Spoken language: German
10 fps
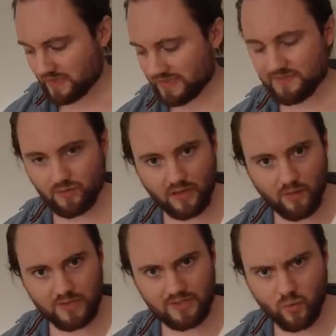das wird,
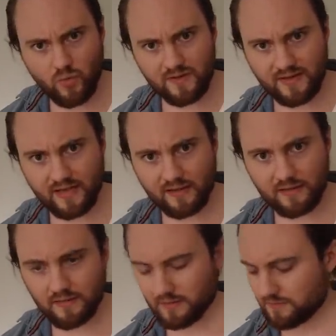glaube ich, eine coole
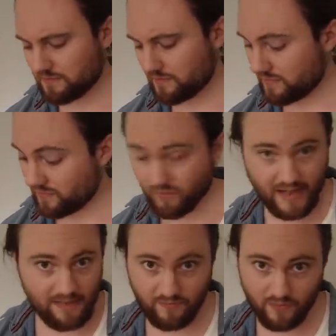Sache. Ähm, vor
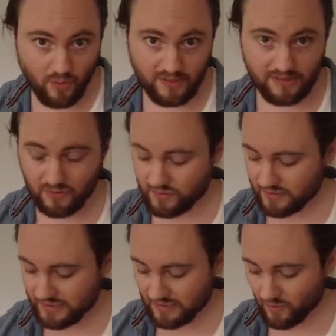allem für Leute
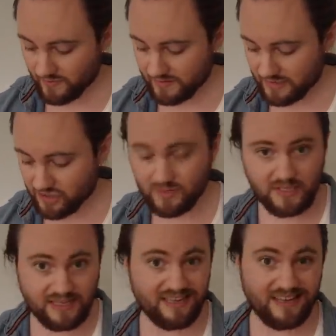natürlich da draußen, die
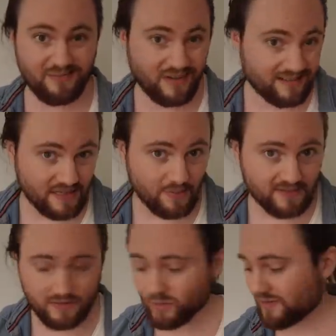Gin-Trinker entweder selber
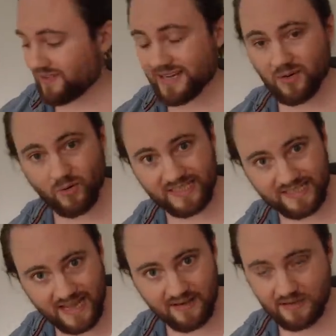sind oder vielleicht Leute
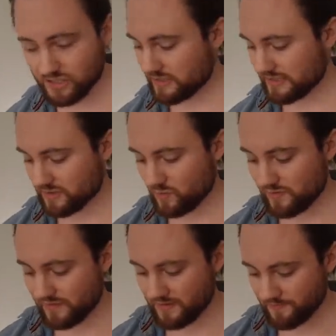kennen, die Gin ganz
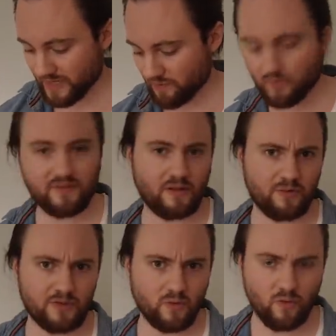cool finden, wird das,
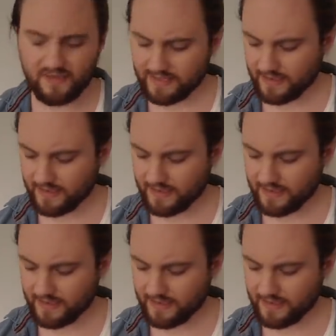glaube ich, eine coole